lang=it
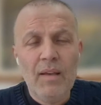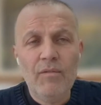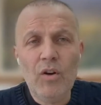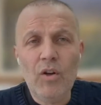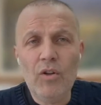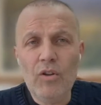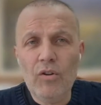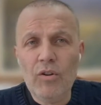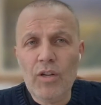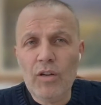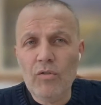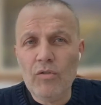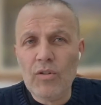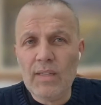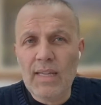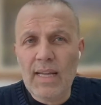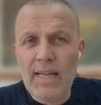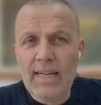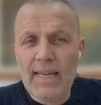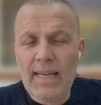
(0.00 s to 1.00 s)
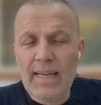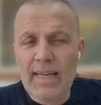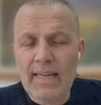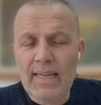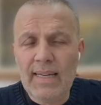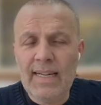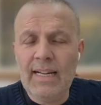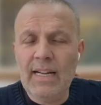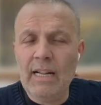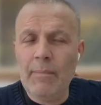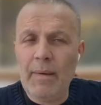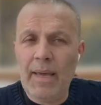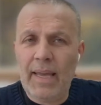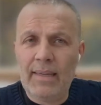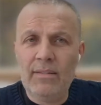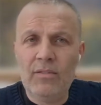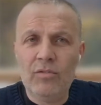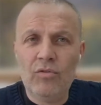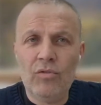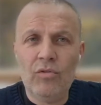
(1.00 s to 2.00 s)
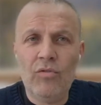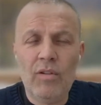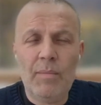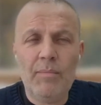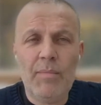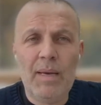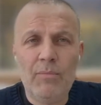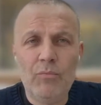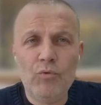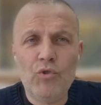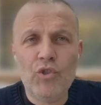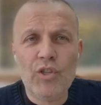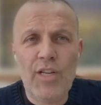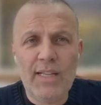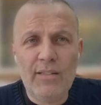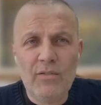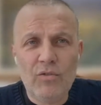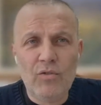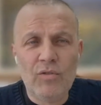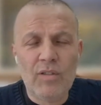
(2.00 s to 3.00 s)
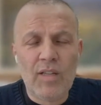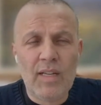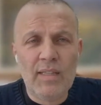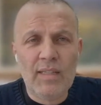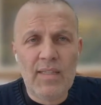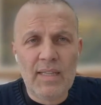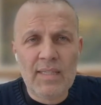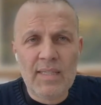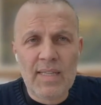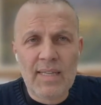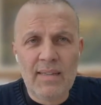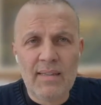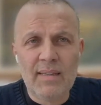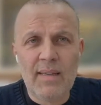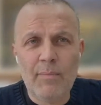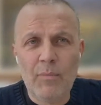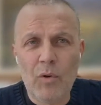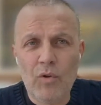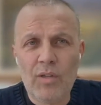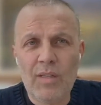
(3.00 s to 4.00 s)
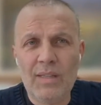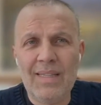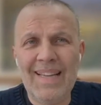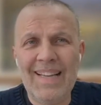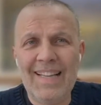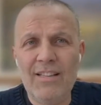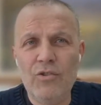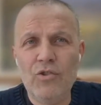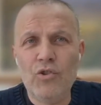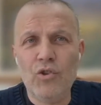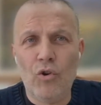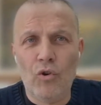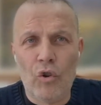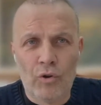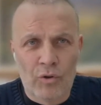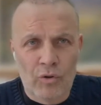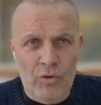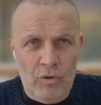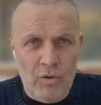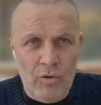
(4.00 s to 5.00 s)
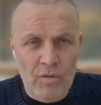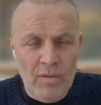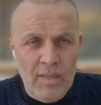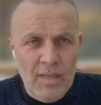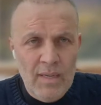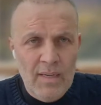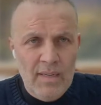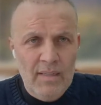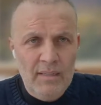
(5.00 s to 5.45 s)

Voglio ricordare l'elemento, noi abbiamo 137 morti al giorno